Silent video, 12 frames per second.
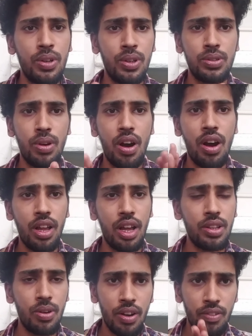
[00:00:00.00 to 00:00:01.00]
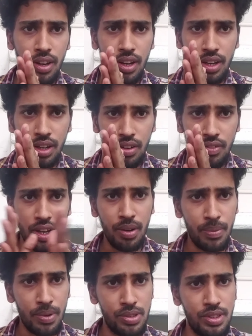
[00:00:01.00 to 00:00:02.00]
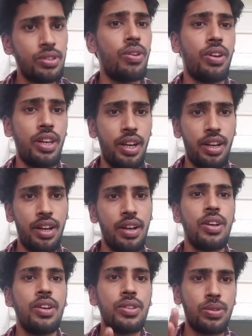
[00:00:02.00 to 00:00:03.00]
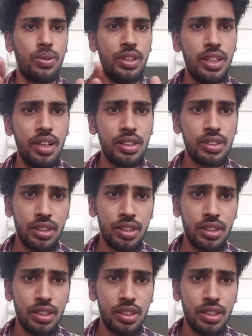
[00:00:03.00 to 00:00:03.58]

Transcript: ஸோ அதோட அவங்க வேலை முடிஞ்சிருச்சு ஓகேங்களா ஸோ இதுதான்